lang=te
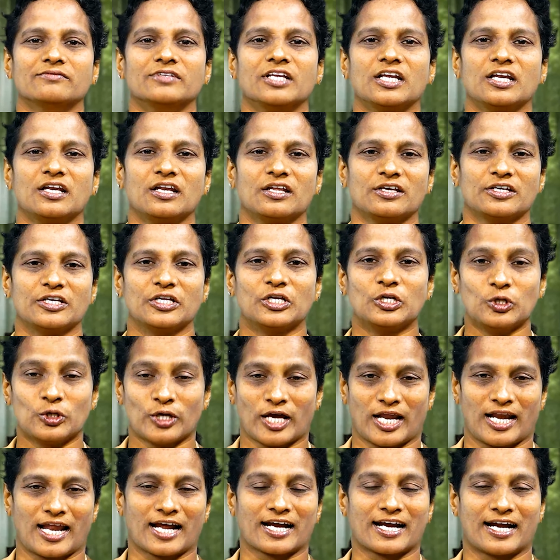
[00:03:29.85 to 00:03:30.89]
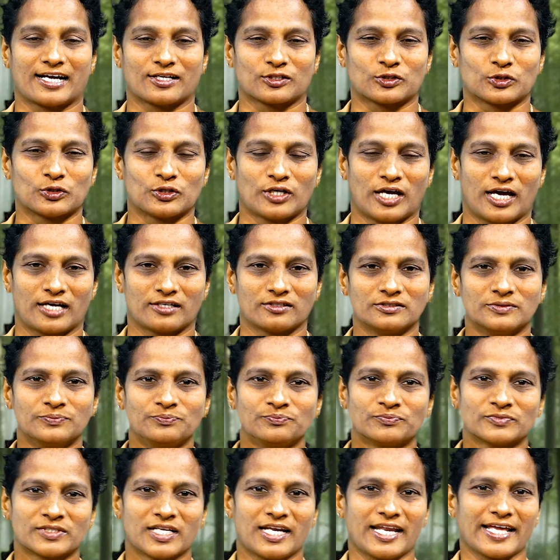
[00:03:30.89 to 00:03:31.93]
ఇల్లు ఇల్లు ఎలా కడుతున్నారు
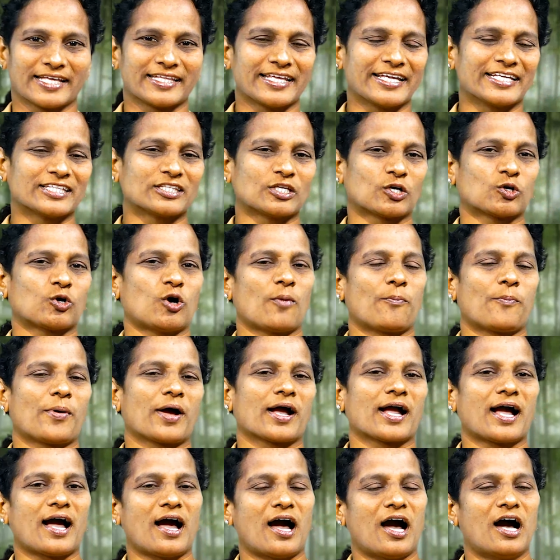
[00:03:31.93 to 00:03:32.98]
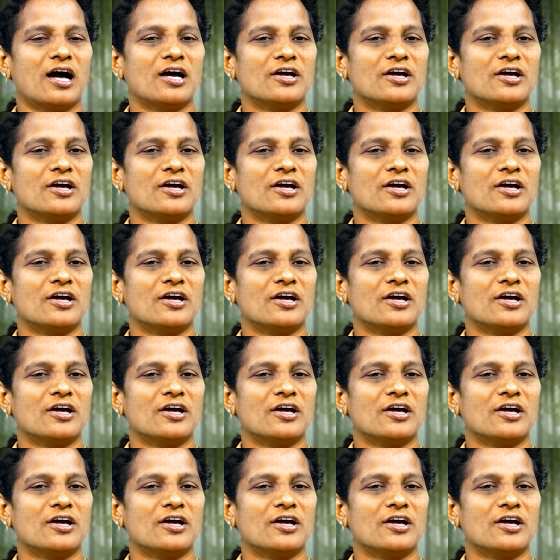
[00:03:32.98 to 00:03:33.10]
లేదా ఇంత గొప్పగా